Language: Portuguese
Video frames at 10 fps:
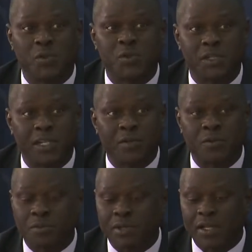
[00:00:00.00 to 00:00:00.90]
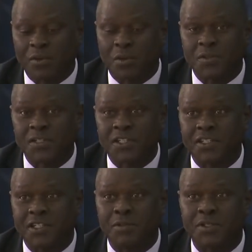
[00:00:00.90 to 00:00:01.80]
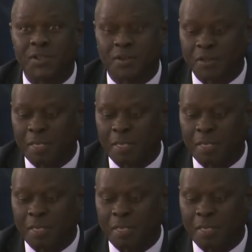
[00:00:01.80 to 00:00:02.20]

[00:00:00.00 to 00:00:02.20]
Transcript: conselheiro do Tribunal de Contas da Guiné-Bissau.